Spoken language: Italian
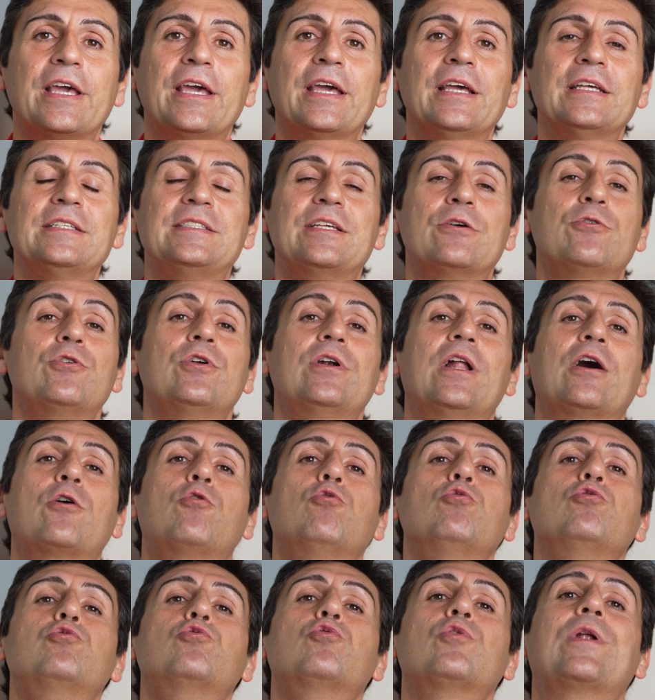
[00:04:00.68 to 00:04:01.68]
che seguono la
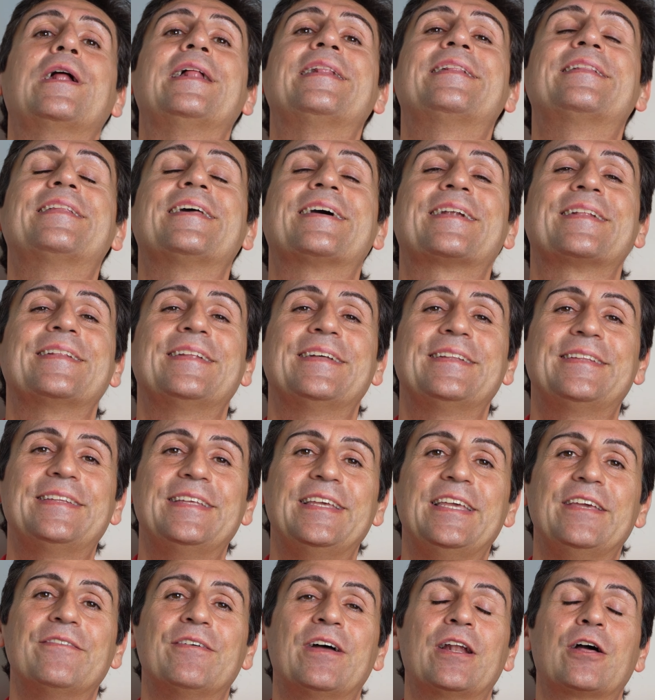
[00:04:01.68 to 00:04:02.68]
cultura
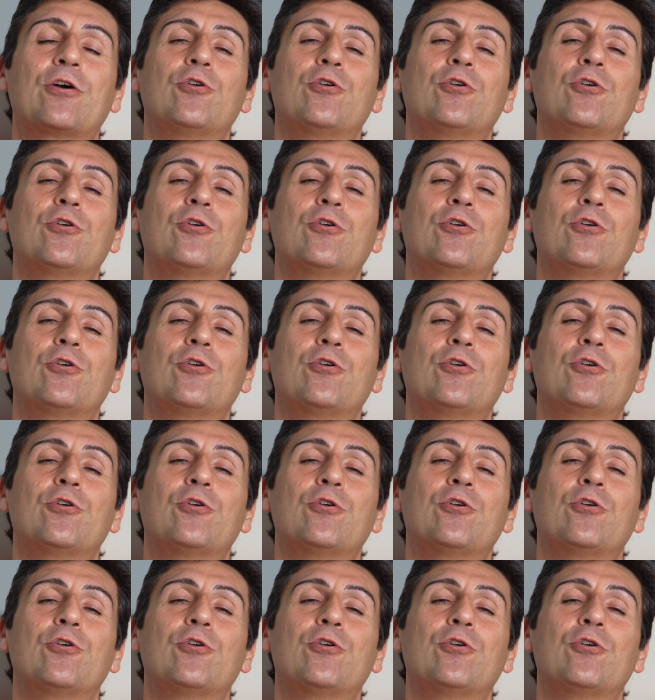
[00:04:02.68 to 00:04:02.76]
alternativa,